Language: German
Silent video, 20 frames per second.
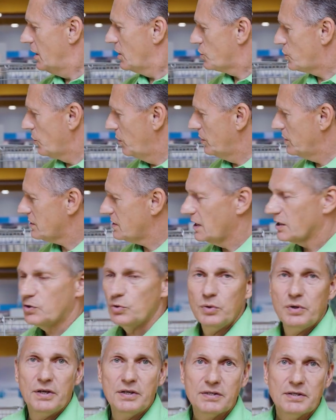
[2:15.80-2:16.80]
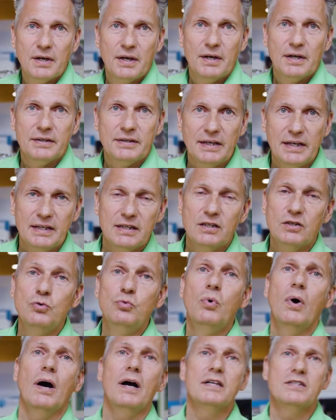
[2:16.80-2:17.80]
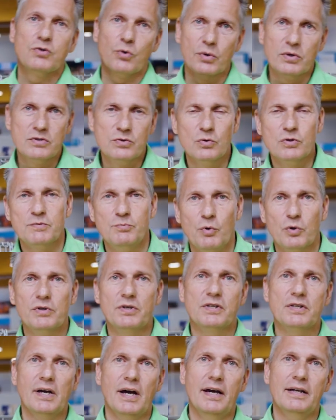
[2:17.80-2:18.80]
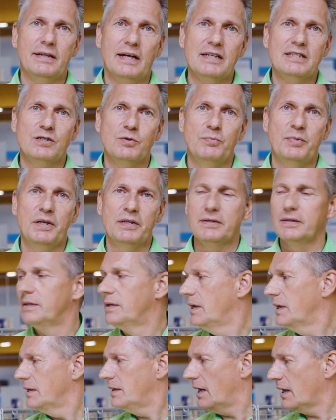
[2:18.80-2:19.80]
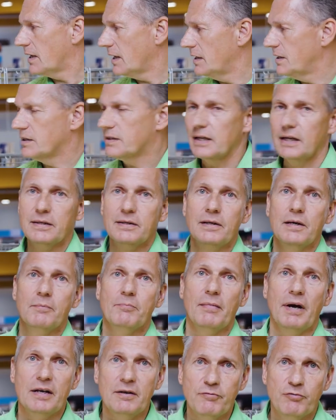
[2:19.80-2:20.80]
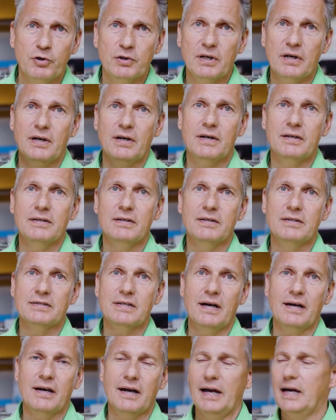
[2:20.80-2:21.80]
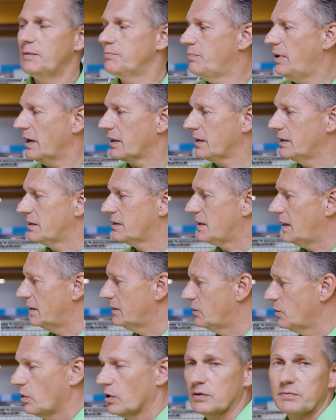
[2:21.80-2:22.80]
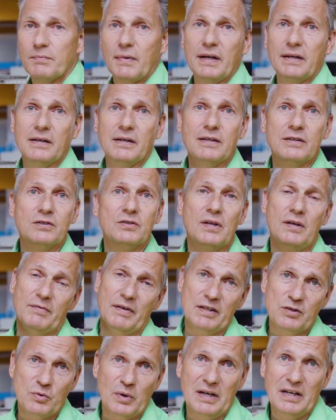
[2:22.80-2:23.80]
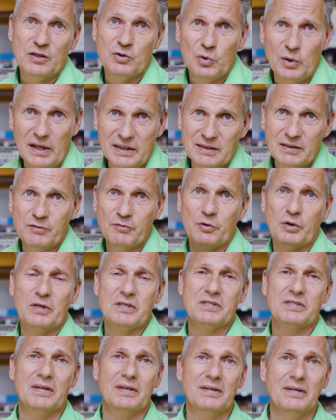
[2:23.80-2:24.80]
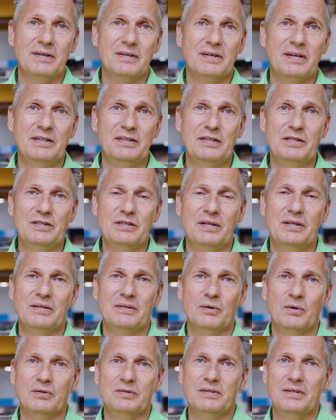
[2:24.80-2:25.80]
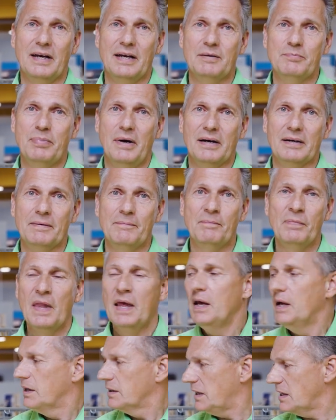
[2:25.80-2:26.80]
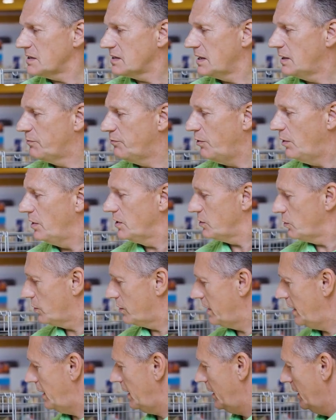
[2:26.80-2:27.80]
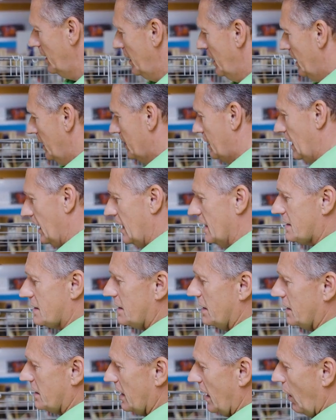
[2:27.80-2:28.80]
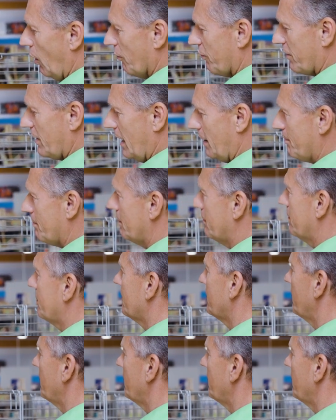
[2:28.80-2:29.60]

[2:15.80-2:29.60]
Schön ist natürlich, den nur als Rückzugsmöglichkeit anzubieten. Da kann ich dann meine Futtersachen reinpacken. Ich kann dort meine eventuelle Toilette für das äh, Kaninchen dort hineinpacken. Das ist völlig okay. Der lässt sich aufklappen.